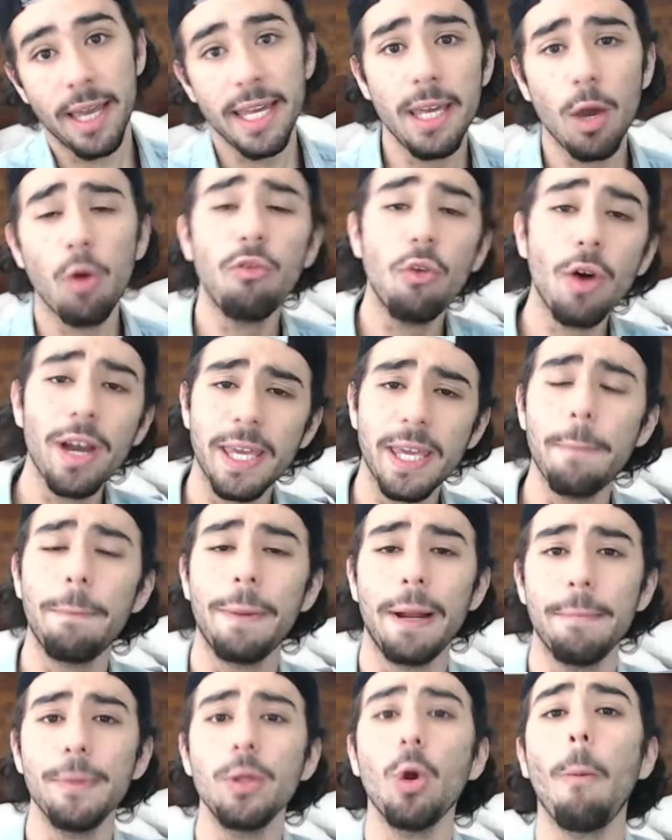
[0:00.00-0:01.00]
E eu vou aqui
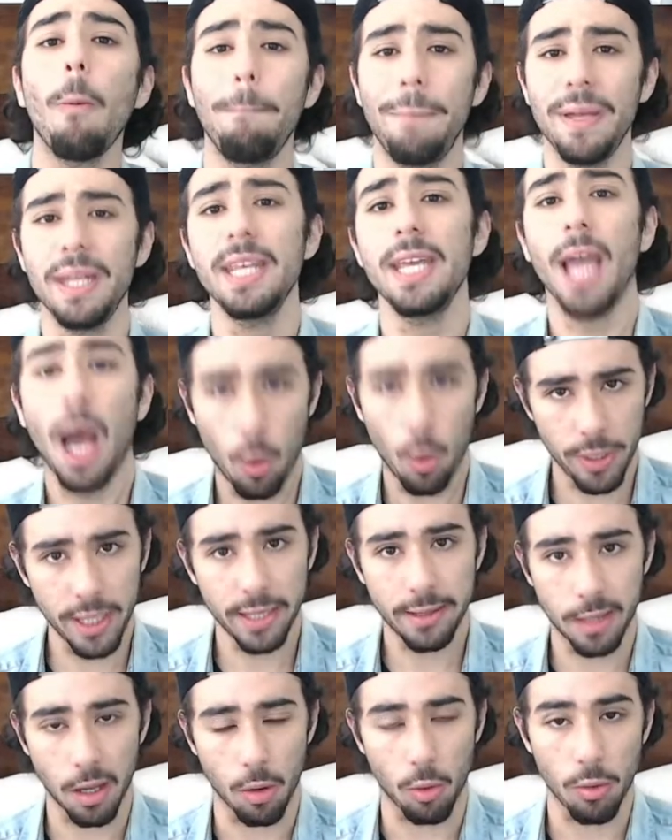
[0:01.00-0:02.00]
para minha opinião
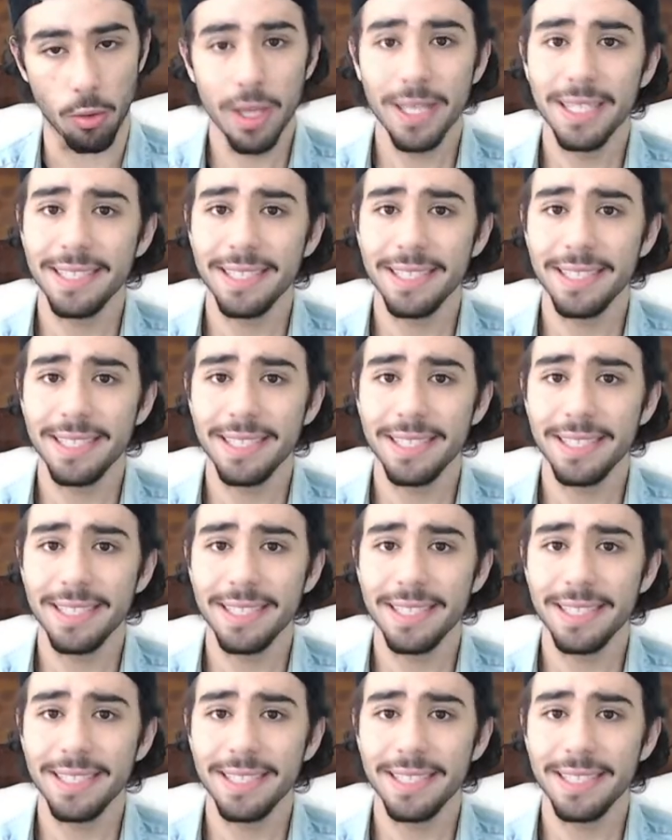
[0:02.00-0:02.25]
então.